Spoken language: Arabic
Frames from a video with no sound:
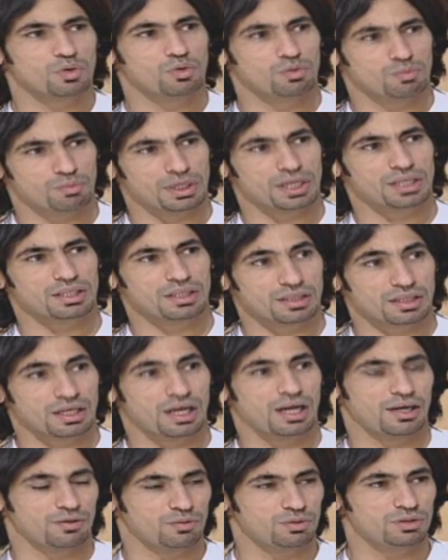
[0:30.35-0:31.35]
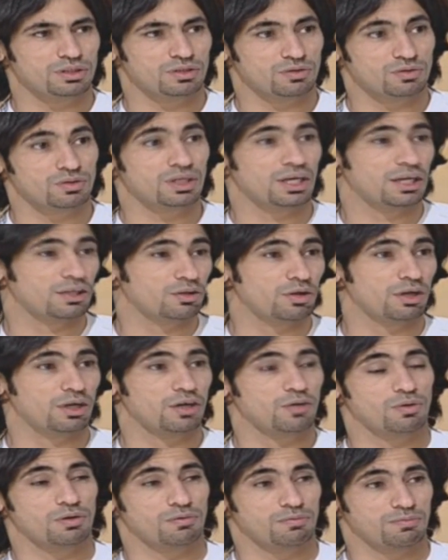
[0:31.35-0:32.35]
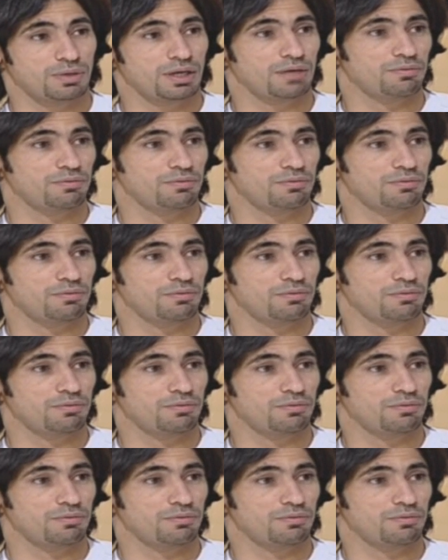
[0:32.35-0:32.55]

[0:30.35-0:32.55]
ومباراة التعاون انتهى الدور الأول